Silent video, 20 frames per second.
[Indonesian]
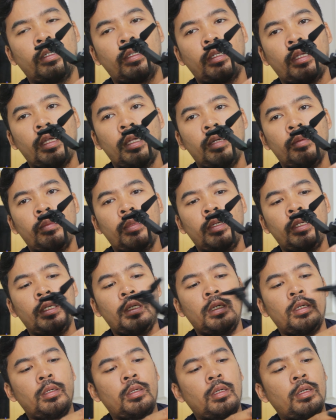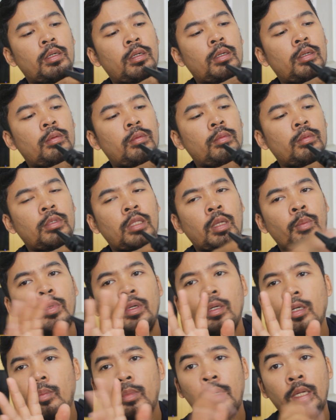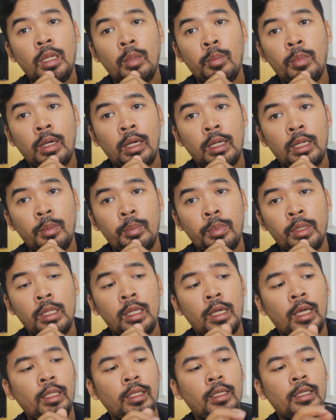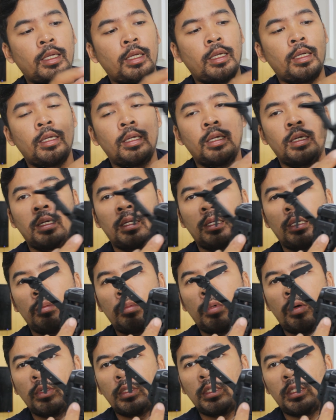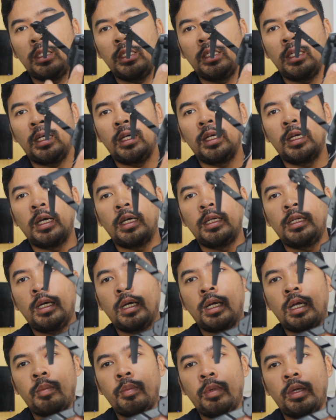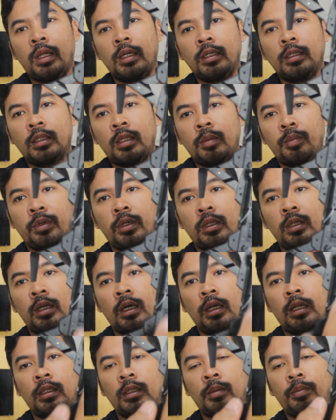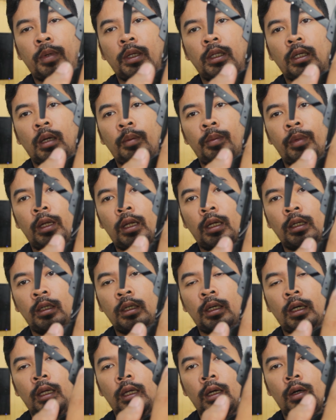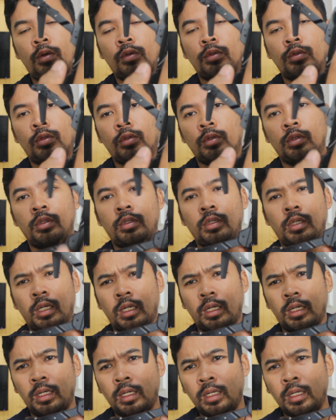saya beli tapi kemarin emang nggak ada pilihannya ya di bawah sini yang nggak ada kameranya tapi ini ada tempat kameranya kayak kosong gitu ya